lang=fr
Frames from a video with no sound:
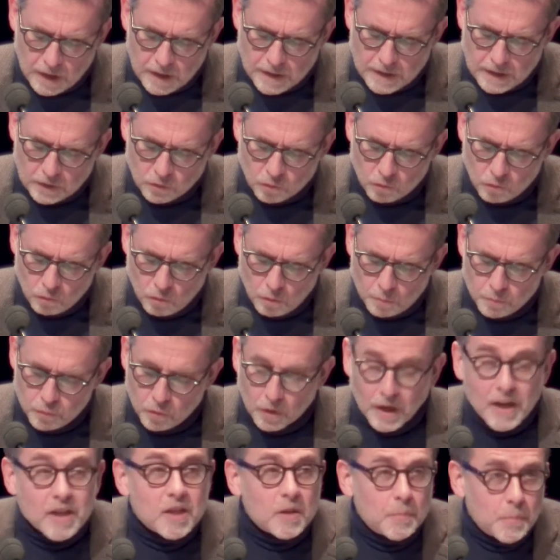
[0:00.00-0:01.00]
la nature,
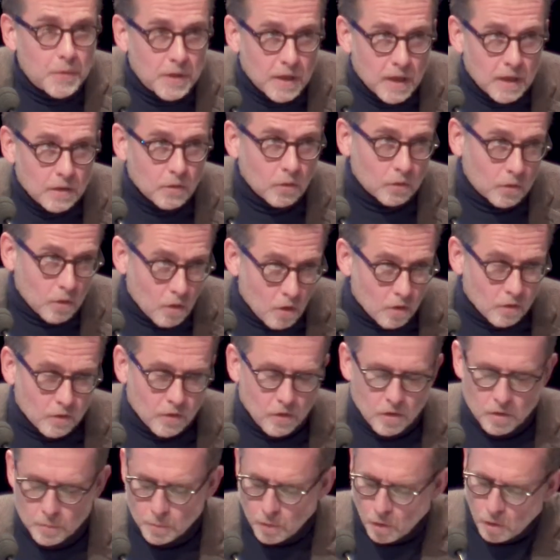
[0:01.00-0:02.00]
pour expier notre
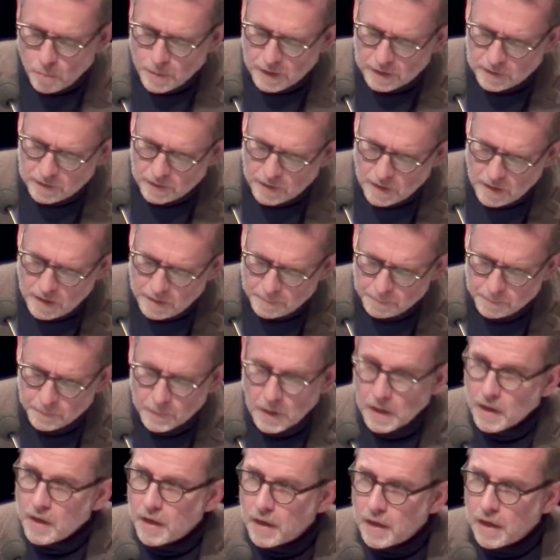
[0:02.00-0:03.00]
orgueil prométhéen
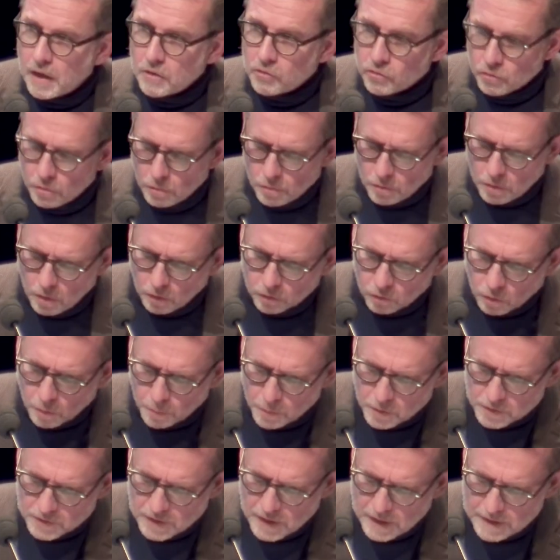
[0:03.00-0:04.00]
hein, à l'âge de
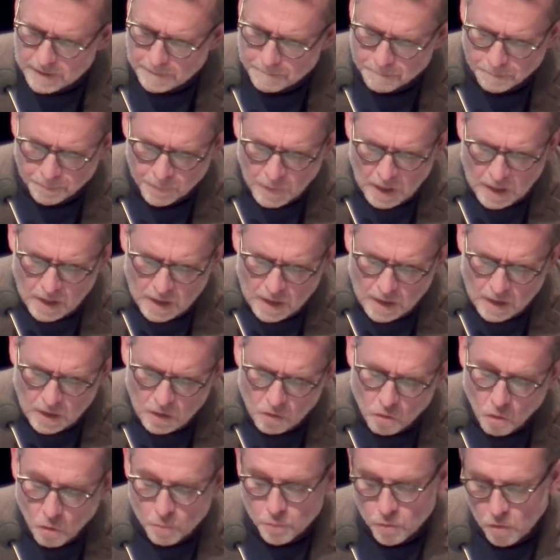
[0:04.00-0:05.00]
l'Anthropocène,
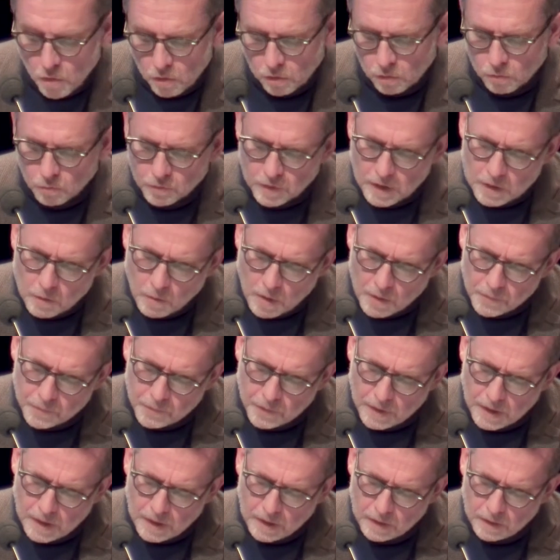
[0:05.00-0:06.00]
le mieux que nous ayons à
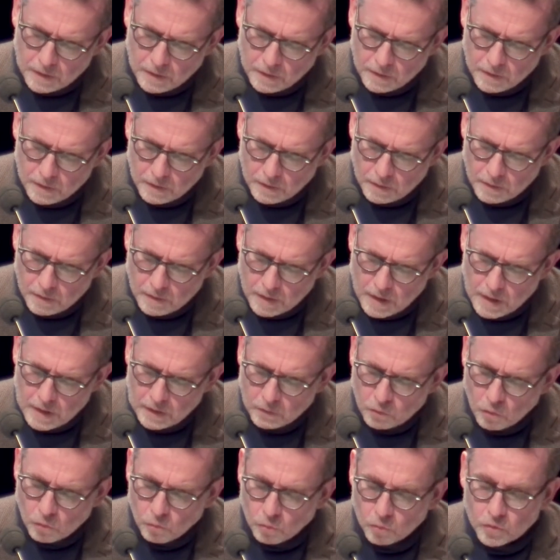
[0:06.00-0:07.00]
faire euh,
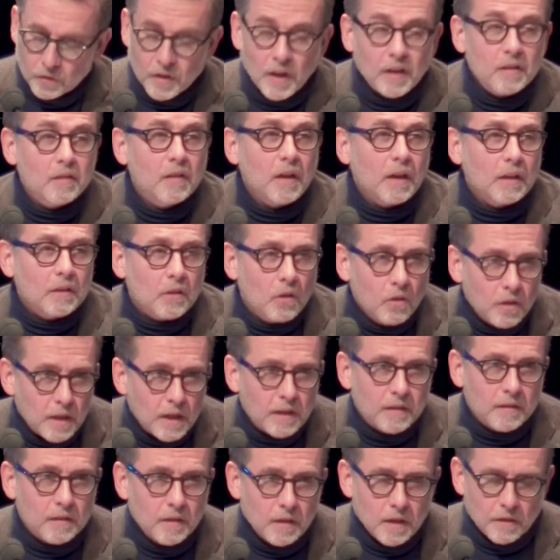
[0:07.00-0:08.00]
est de nous
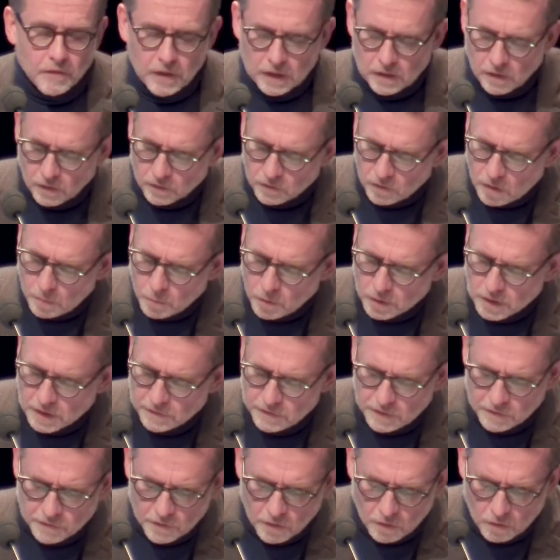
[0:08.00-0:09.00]
interconnecter avec l'ensemble des
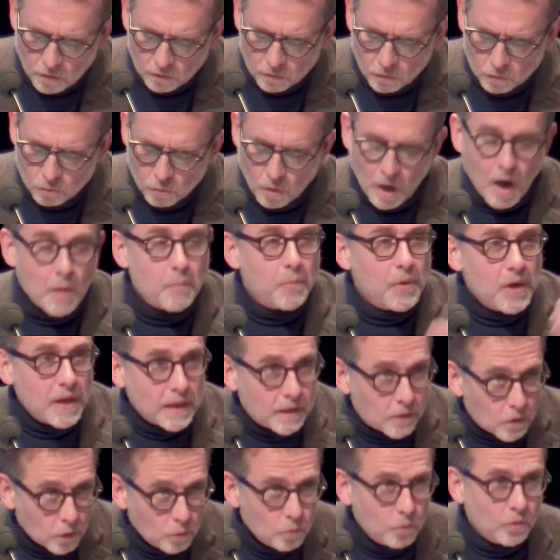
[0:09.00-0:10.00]
vivants, de nous
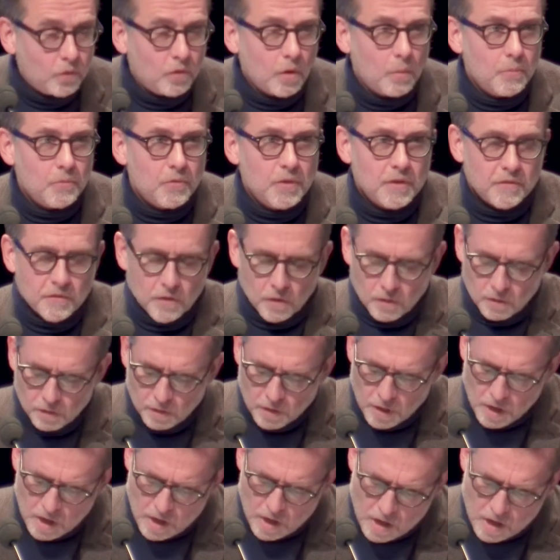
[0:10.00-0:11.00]
rappeler que nous sommes
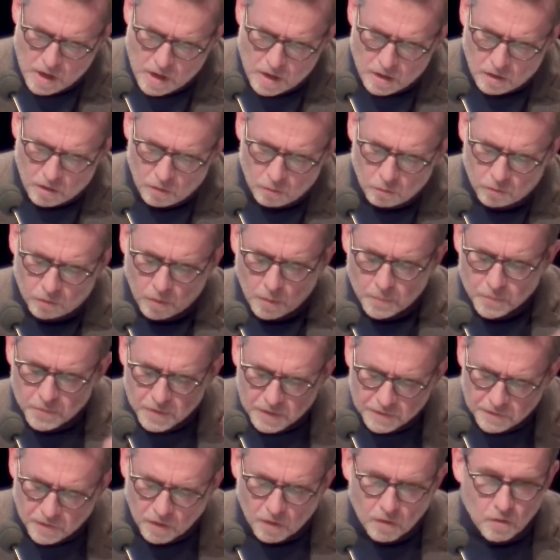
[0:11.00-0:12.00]
vivants, que nous sommes
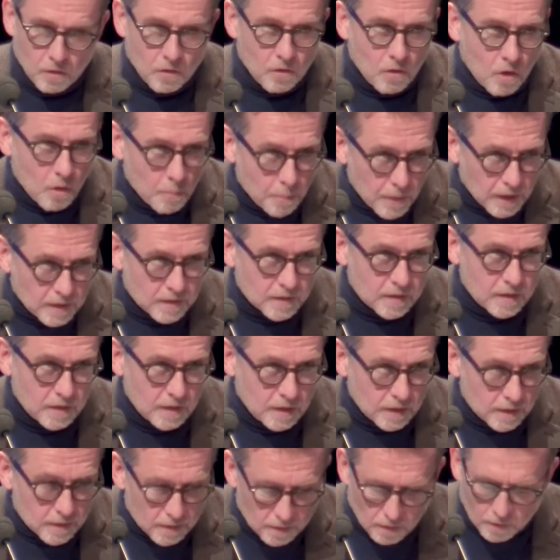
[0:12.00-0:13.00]
vivants,
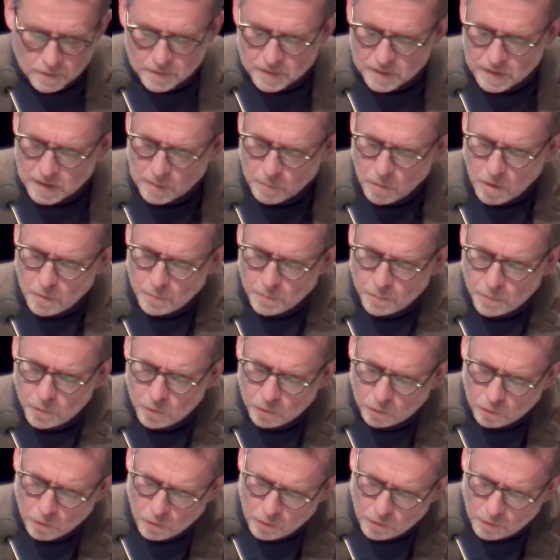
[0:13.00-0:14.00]
empathiques, sensibles,
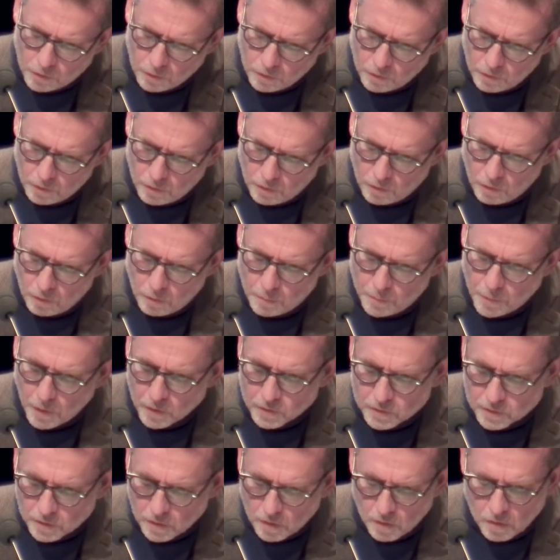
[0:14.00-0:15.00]
plutôt que euh,
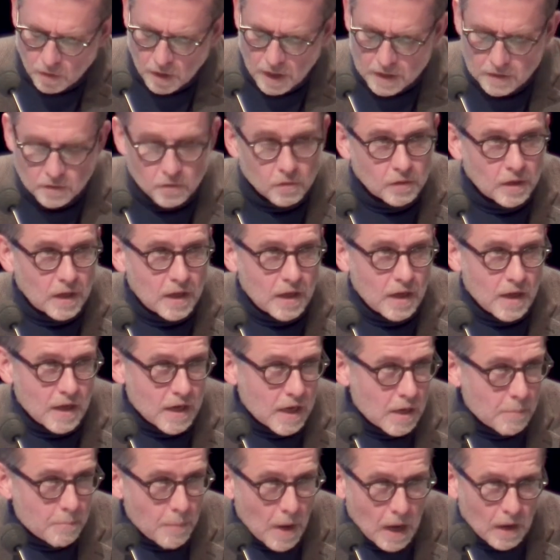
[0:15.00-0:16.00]
pensants, rationnels
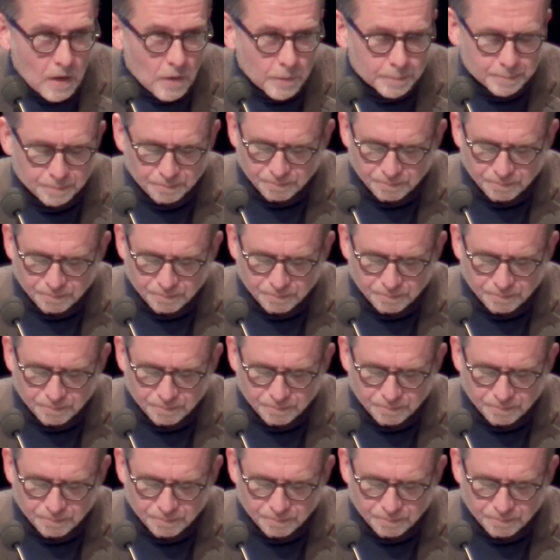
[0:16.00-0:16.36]
et parlants.